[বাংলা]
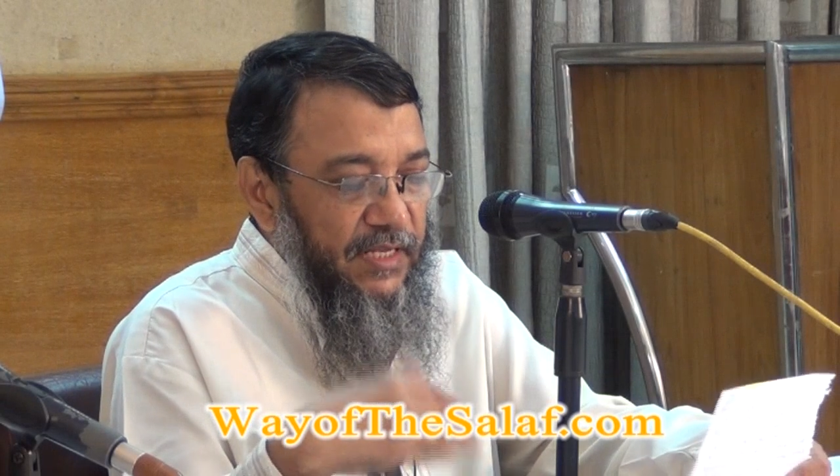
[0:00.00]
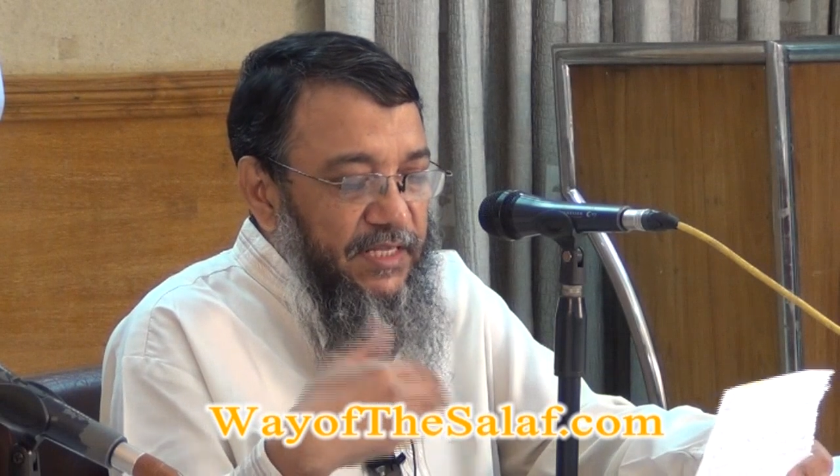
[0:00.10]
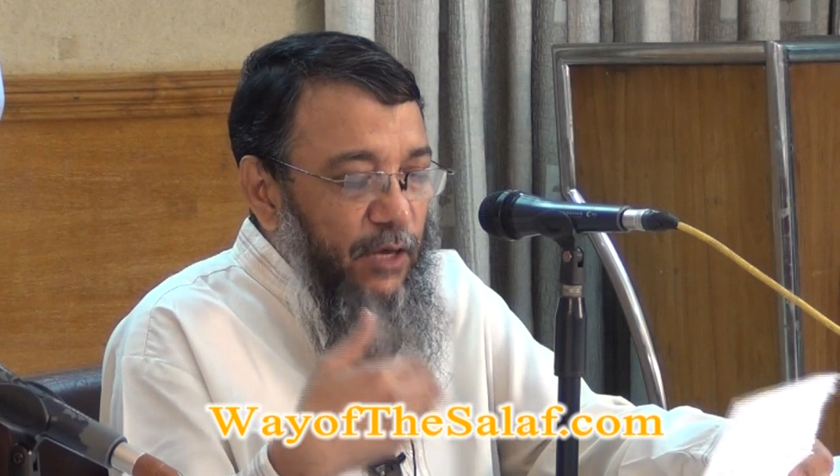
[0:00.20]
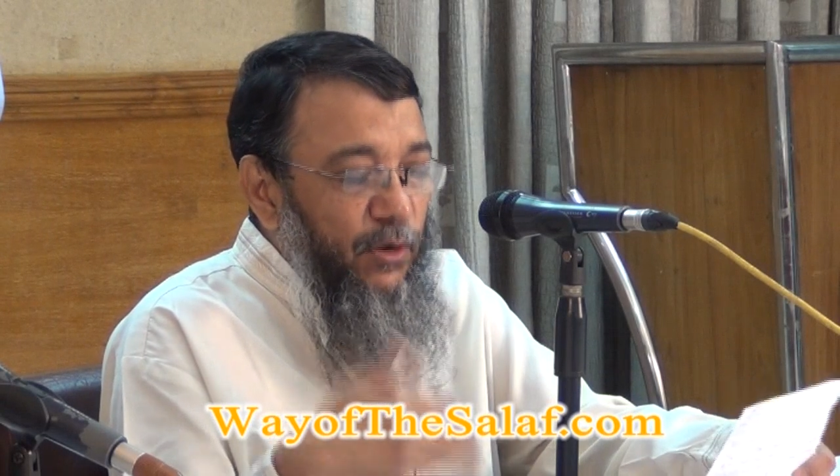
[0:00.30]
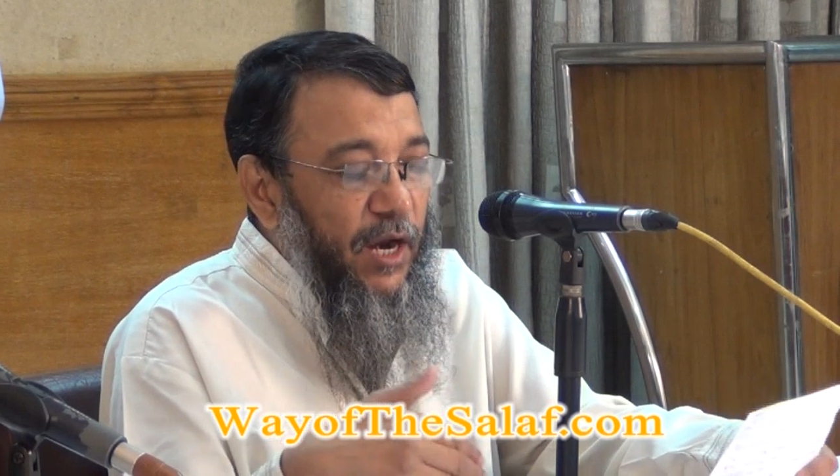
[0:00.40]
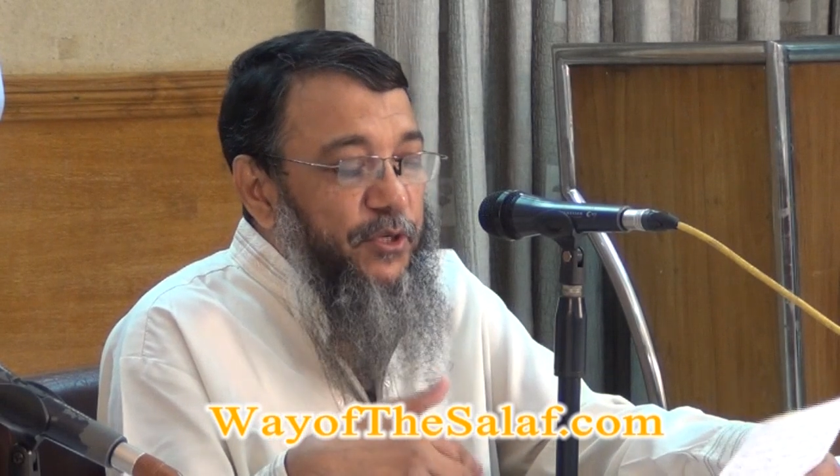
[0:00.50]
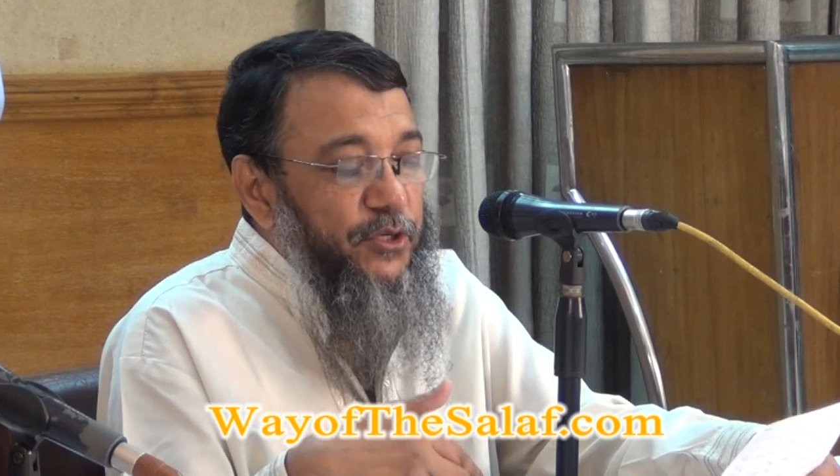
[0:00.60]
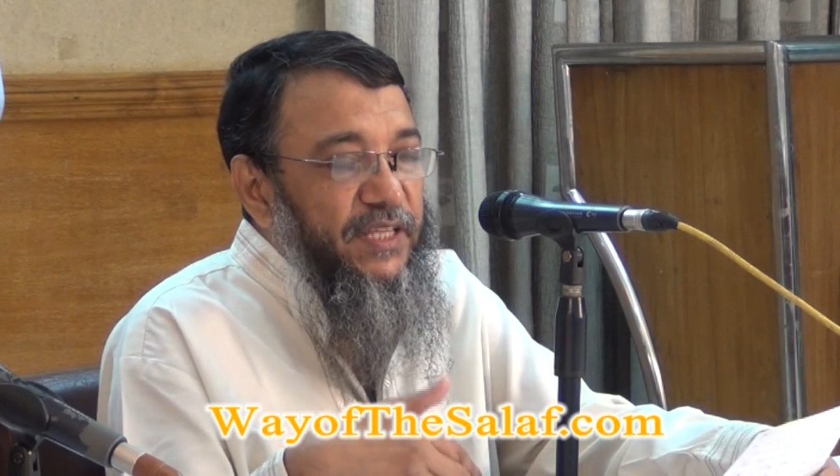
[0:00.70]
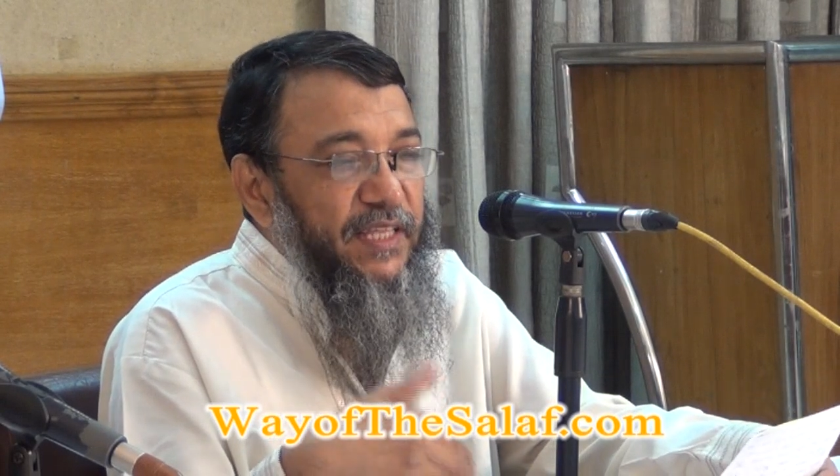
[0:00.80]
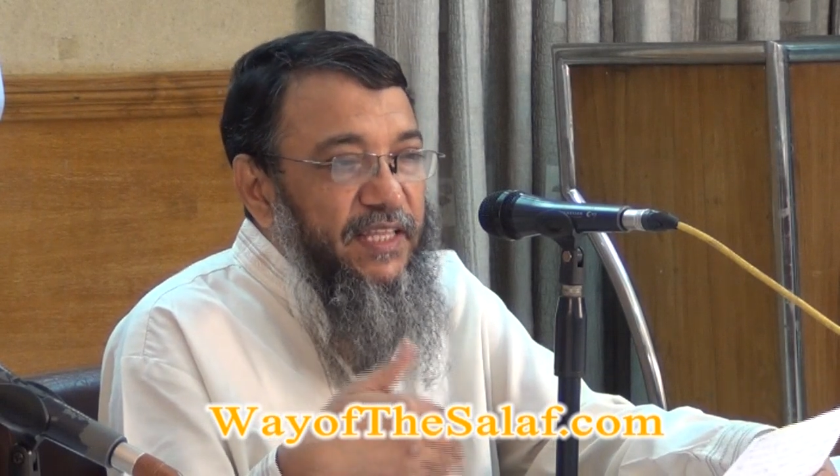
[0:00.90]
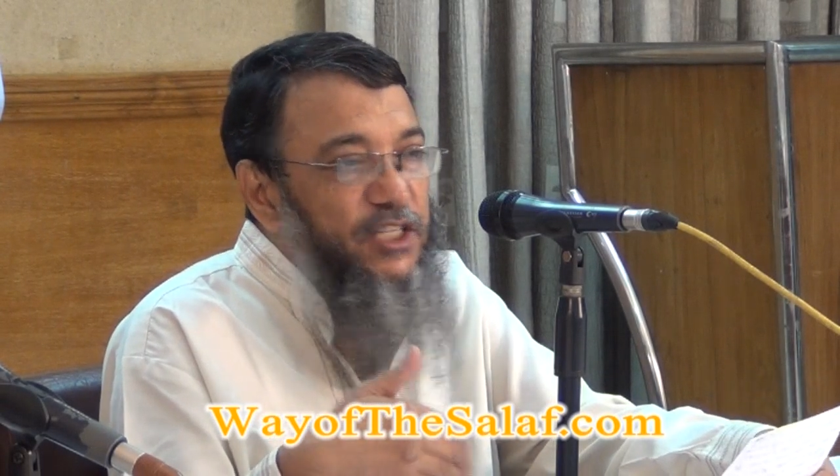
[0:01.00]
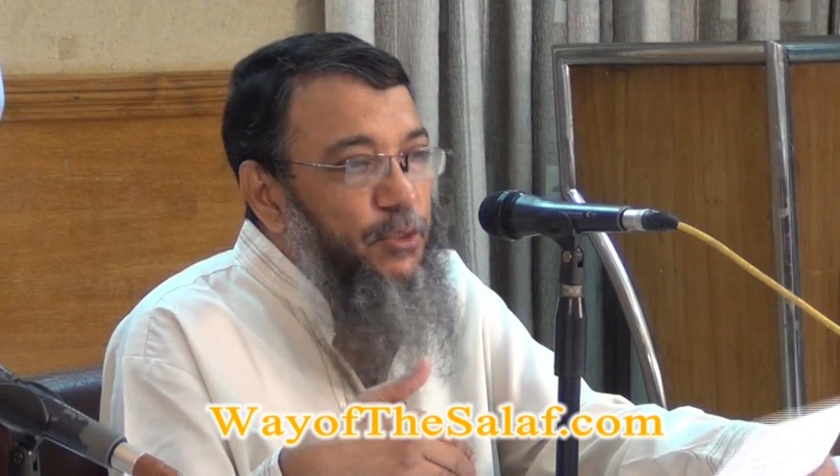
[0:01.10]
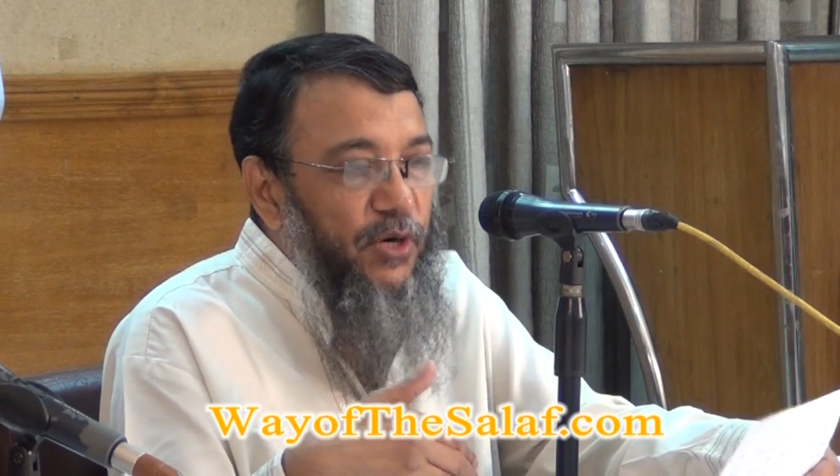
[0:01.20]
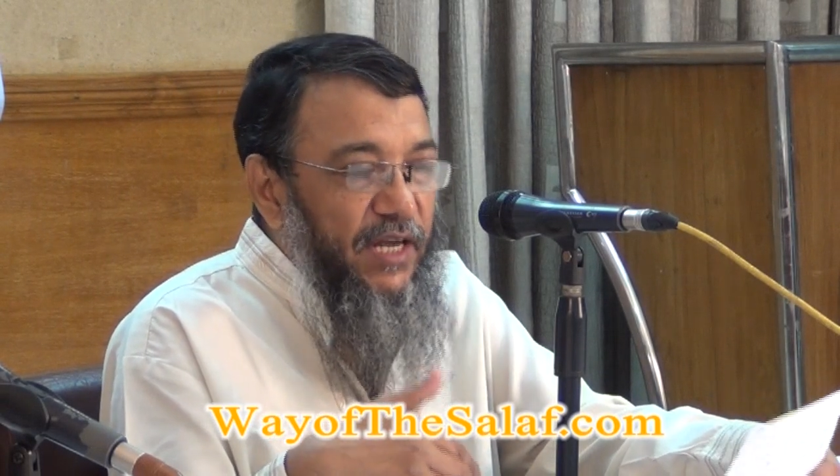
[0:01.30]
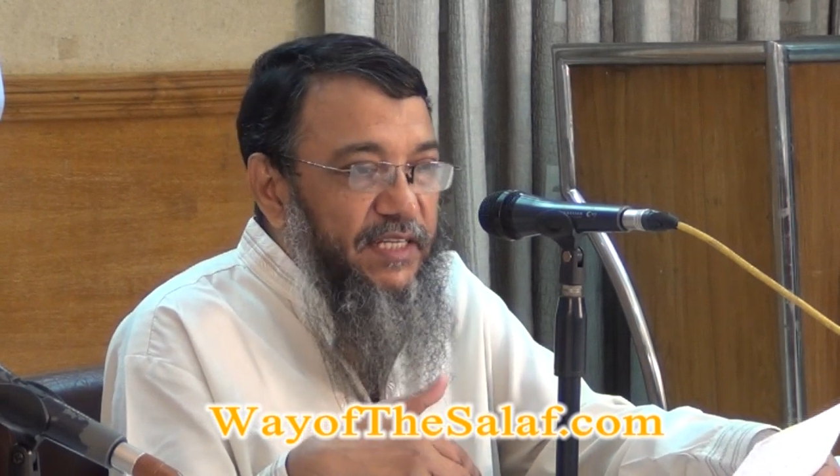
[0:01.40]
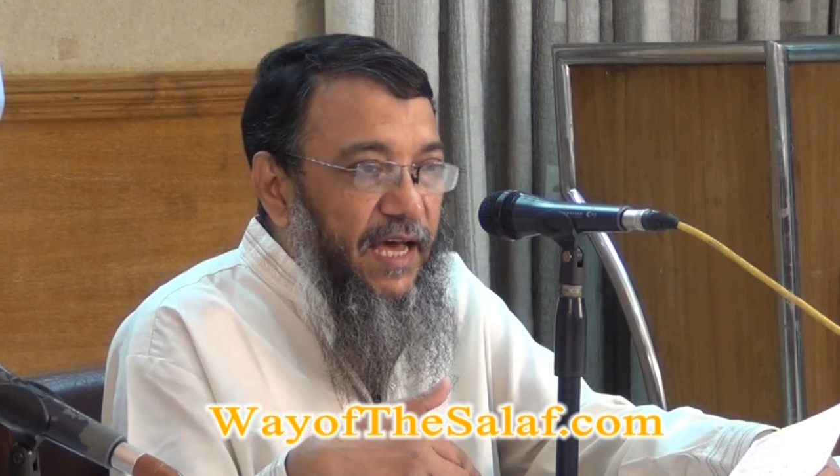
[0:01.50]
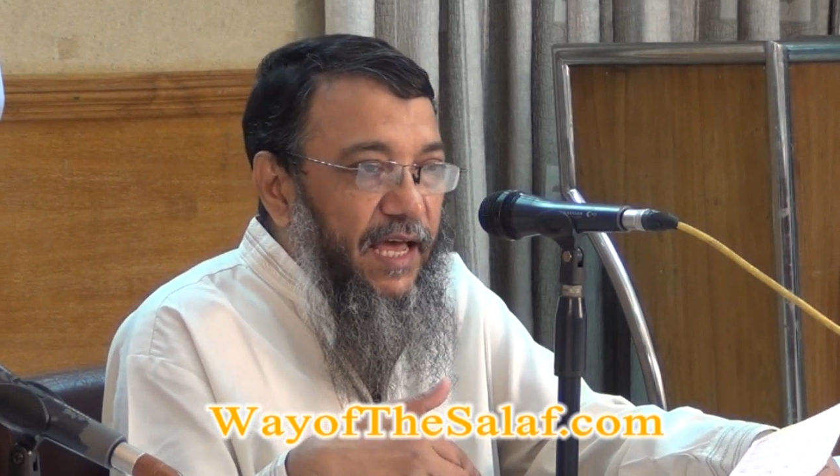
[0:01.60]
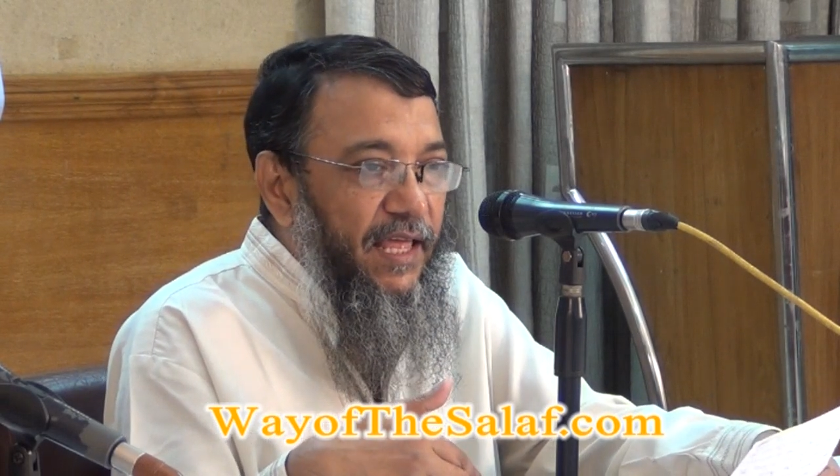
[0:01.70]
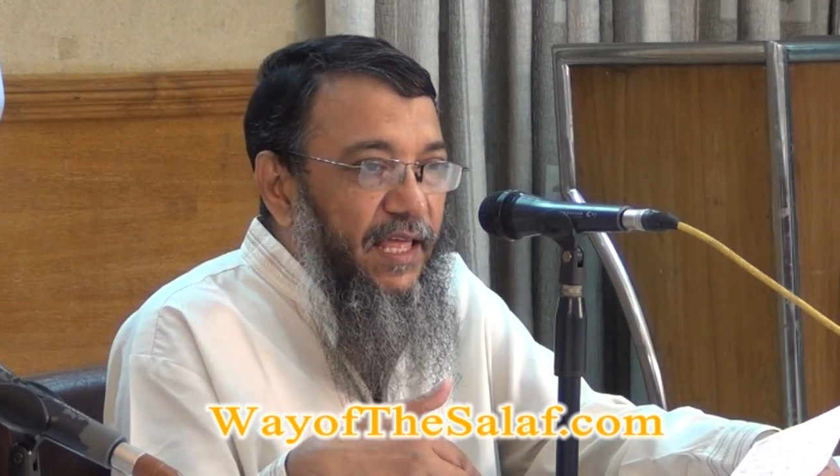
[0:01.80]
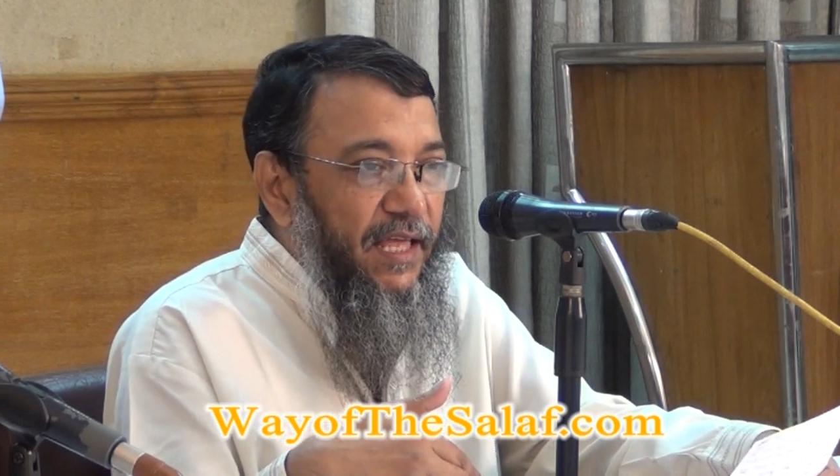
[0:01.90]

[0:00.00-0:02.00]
সেগুলোর পেছনেই তাদের জীবনটা যায়